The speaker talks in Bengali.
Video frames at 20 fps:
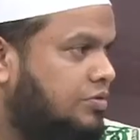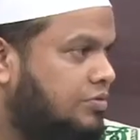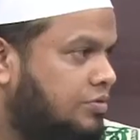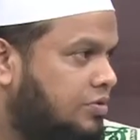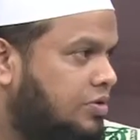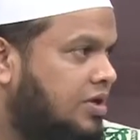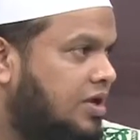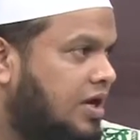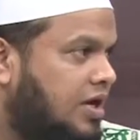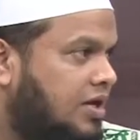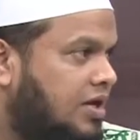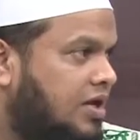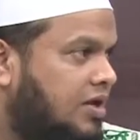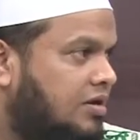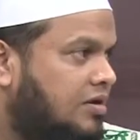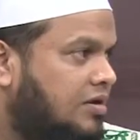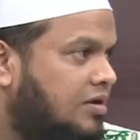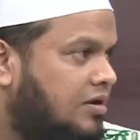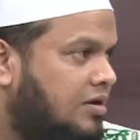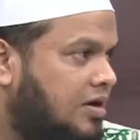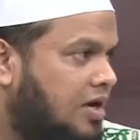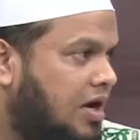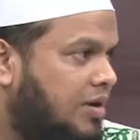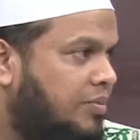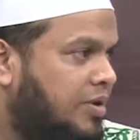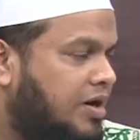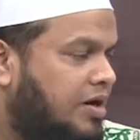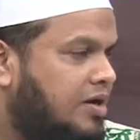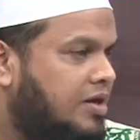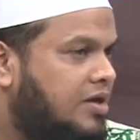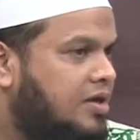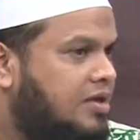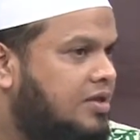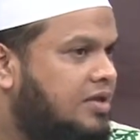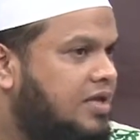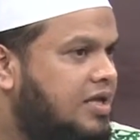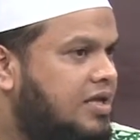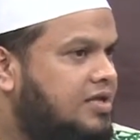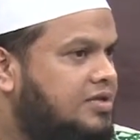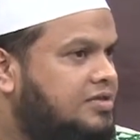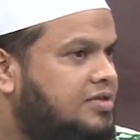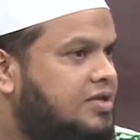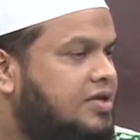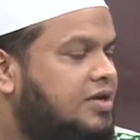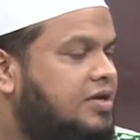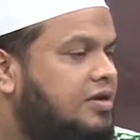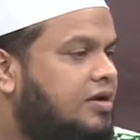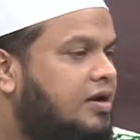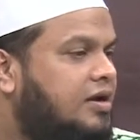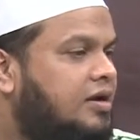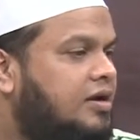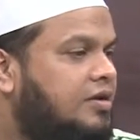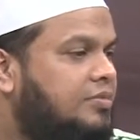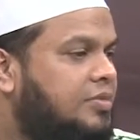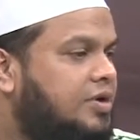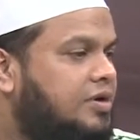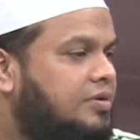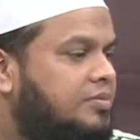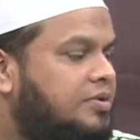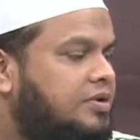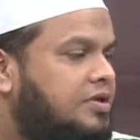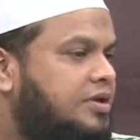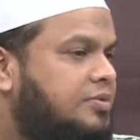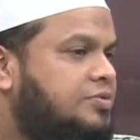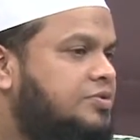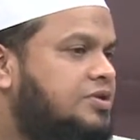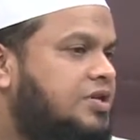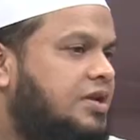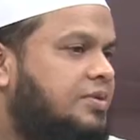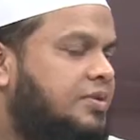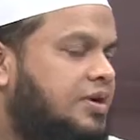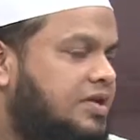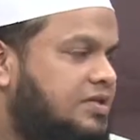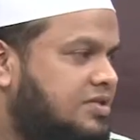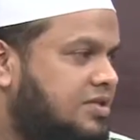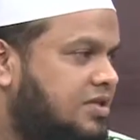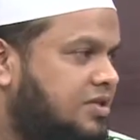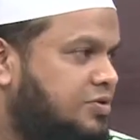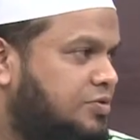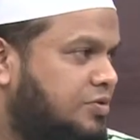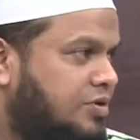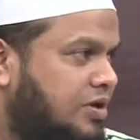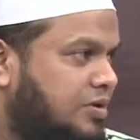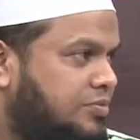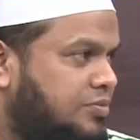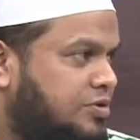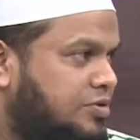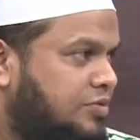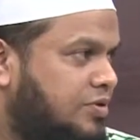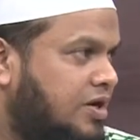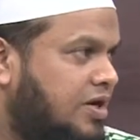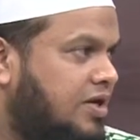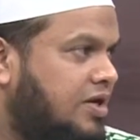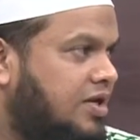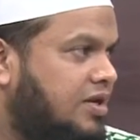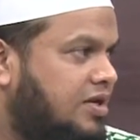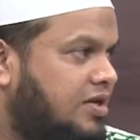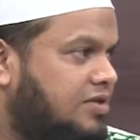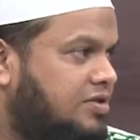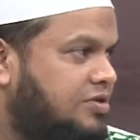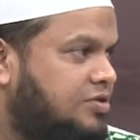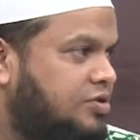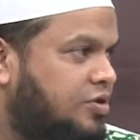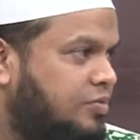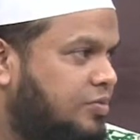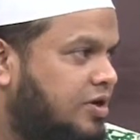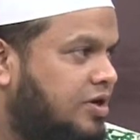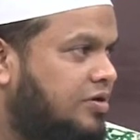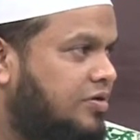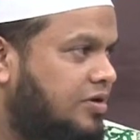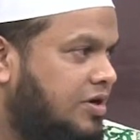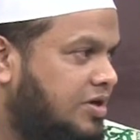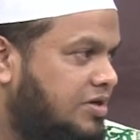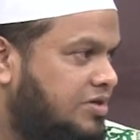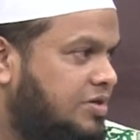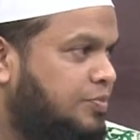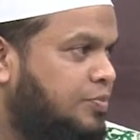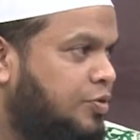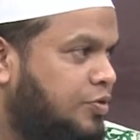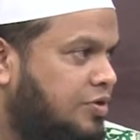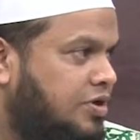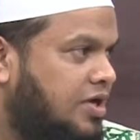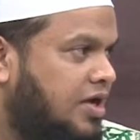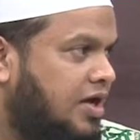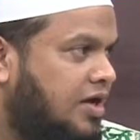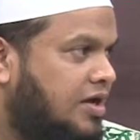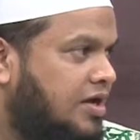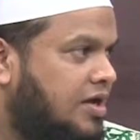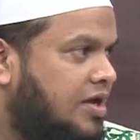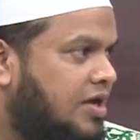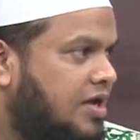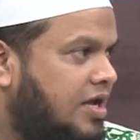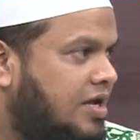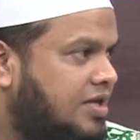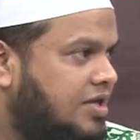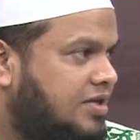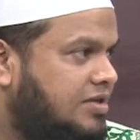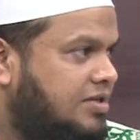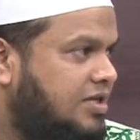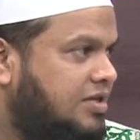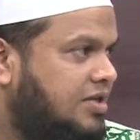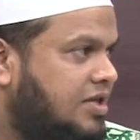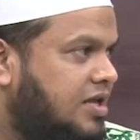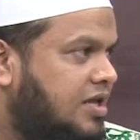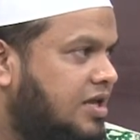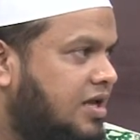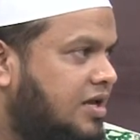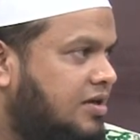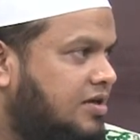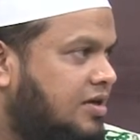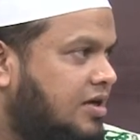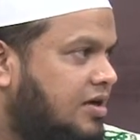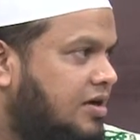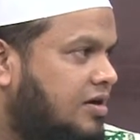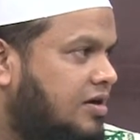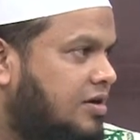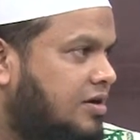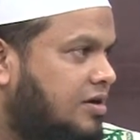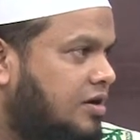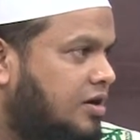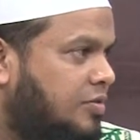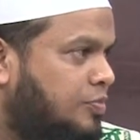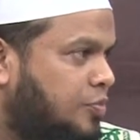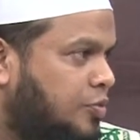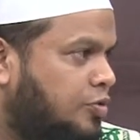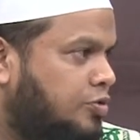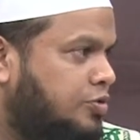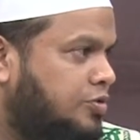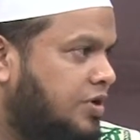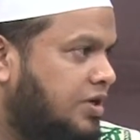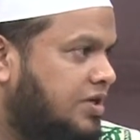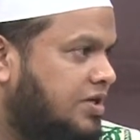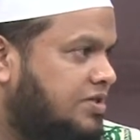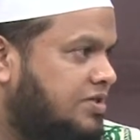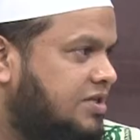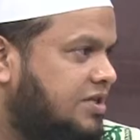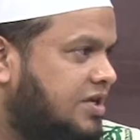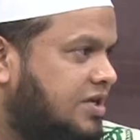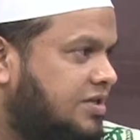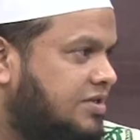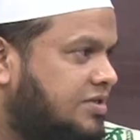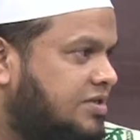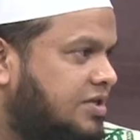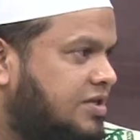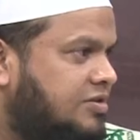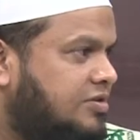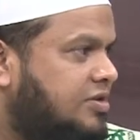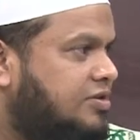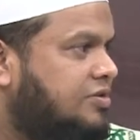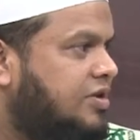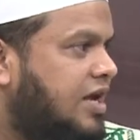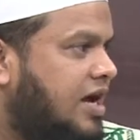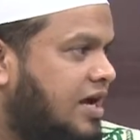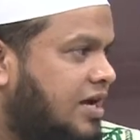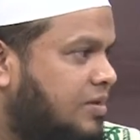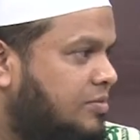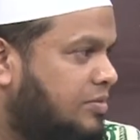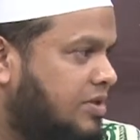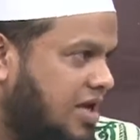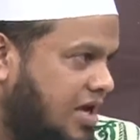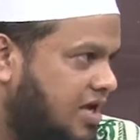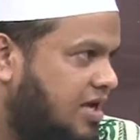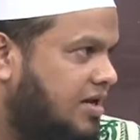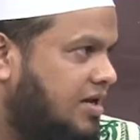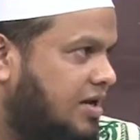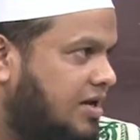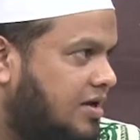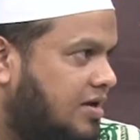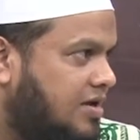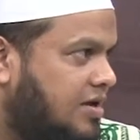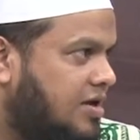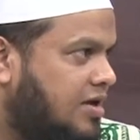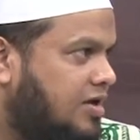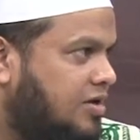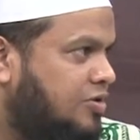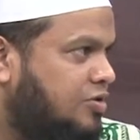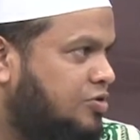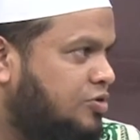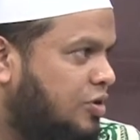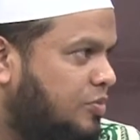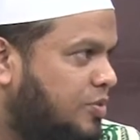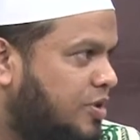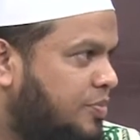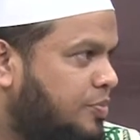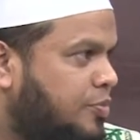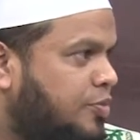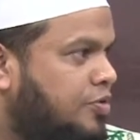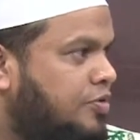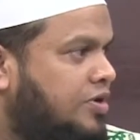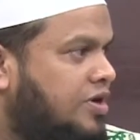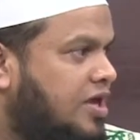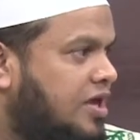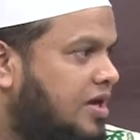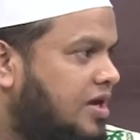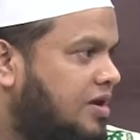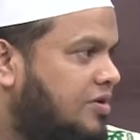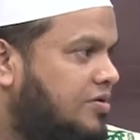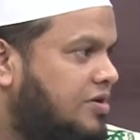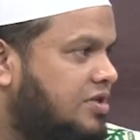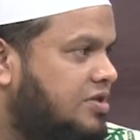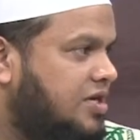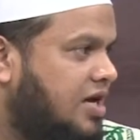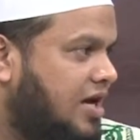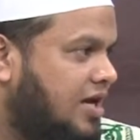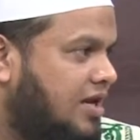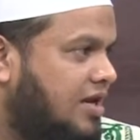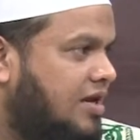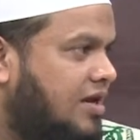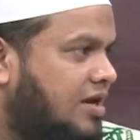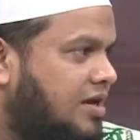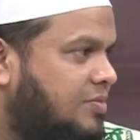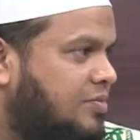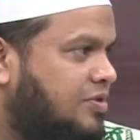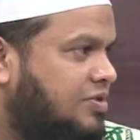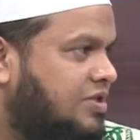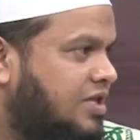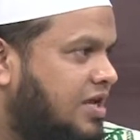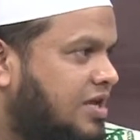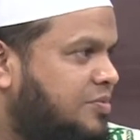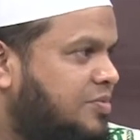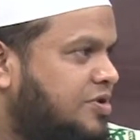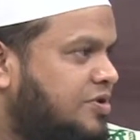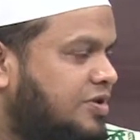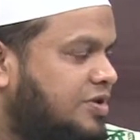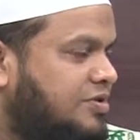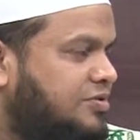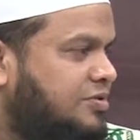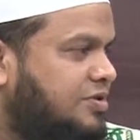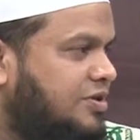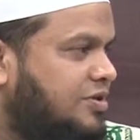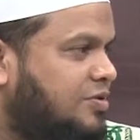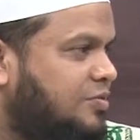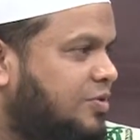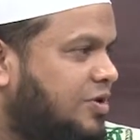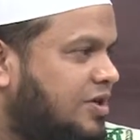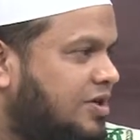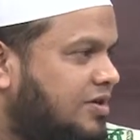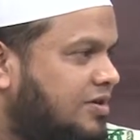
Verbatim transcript: তো এই হালাল খাবার তো এই যে আমরা আব্দুল সালামের কাছ থেকে শুনলাম যে ওনার এখানে এই যে জবে করার যে প্রক্রিয়া এইটার সাথে একটা পশু একটা চিকেন সেটি তো আসলে হারাম থাকে না কিন্তু জবের প্রক্রিয়ার কারণে যে হালাল হারাম হয়ে যায় এই বিষয়টা যদি একটু বলেন